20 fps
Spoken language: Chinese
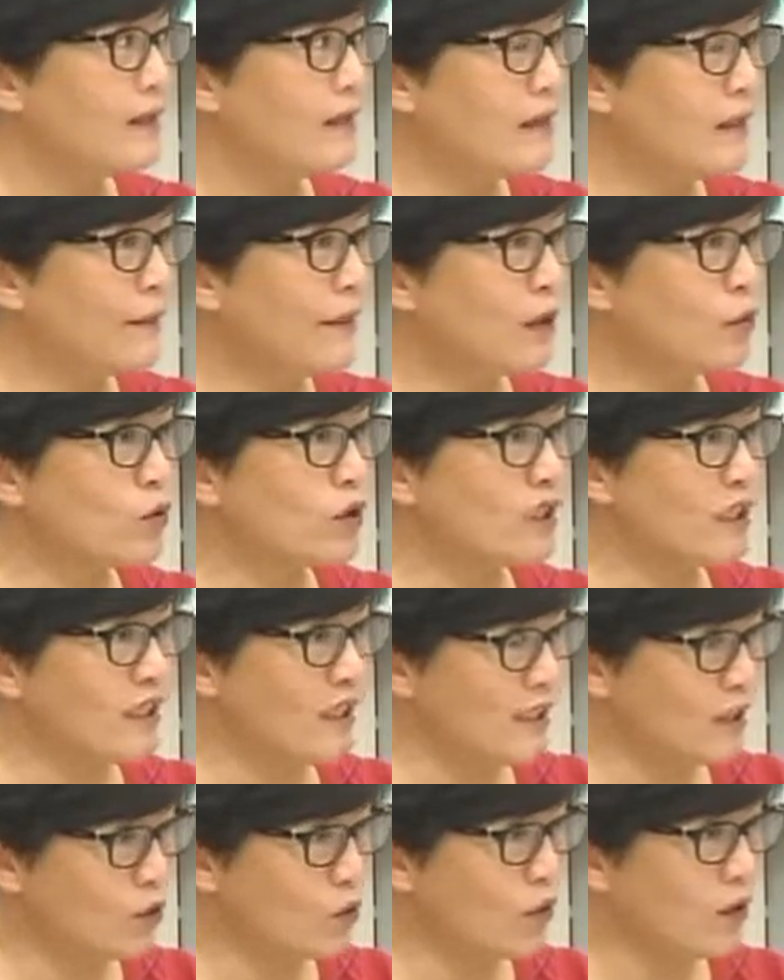三百五十
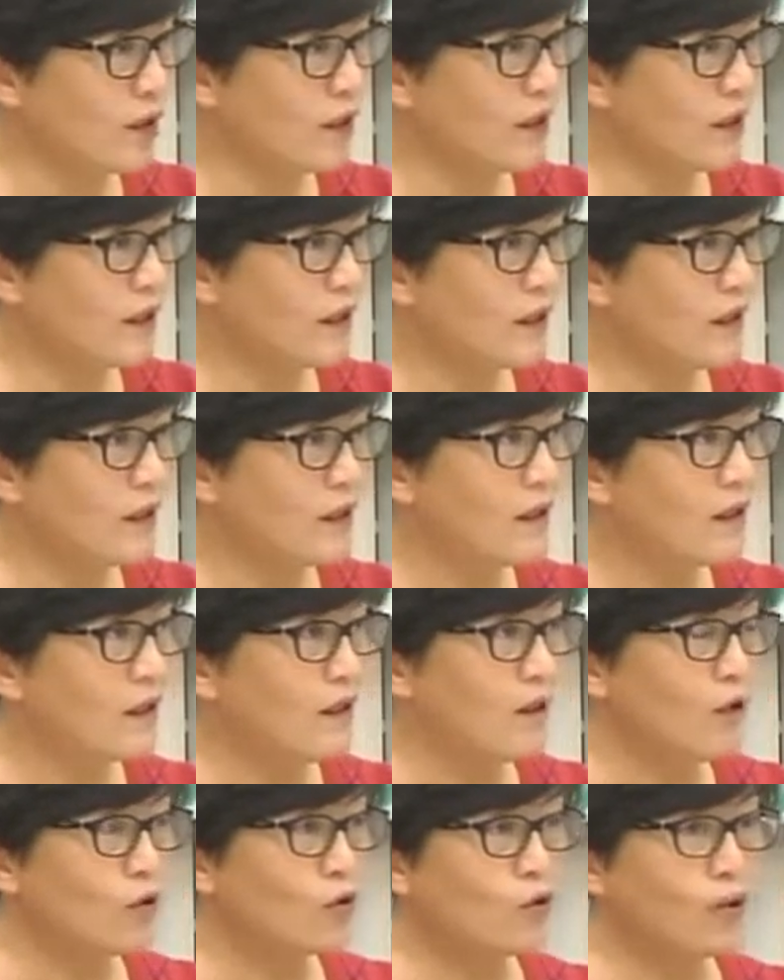亿吨，
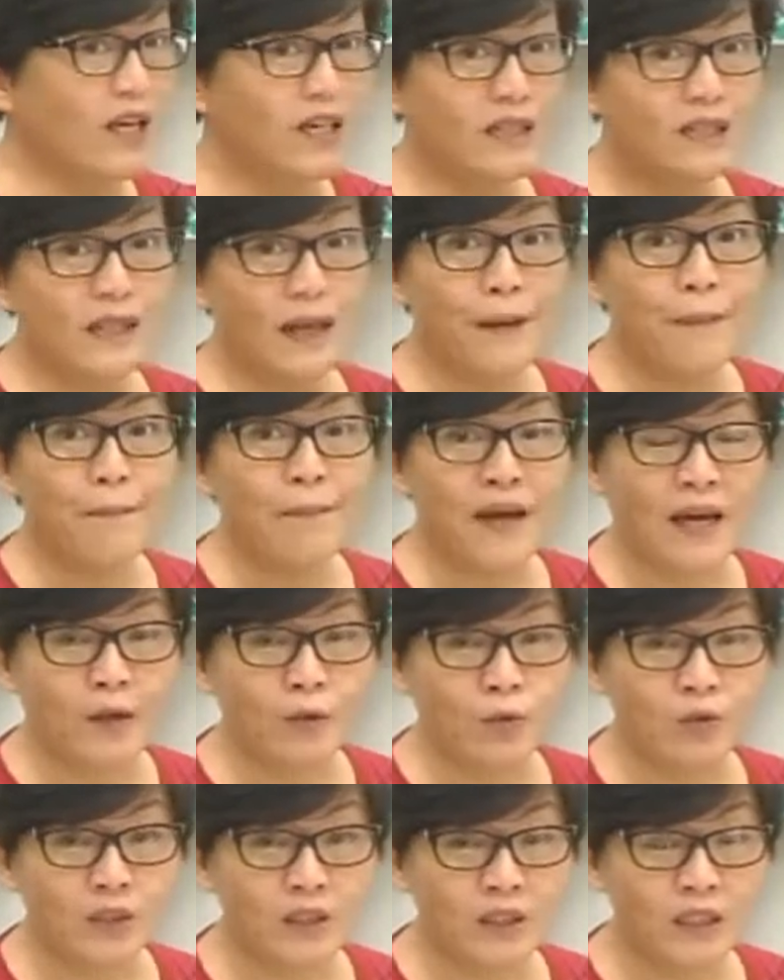所以三百
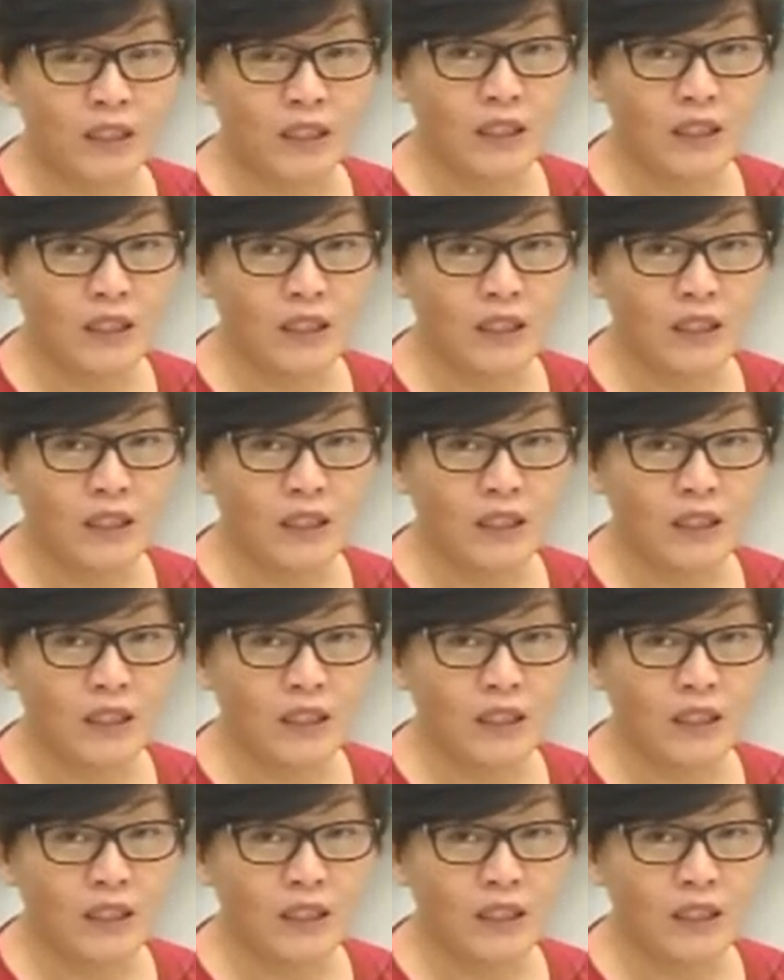五十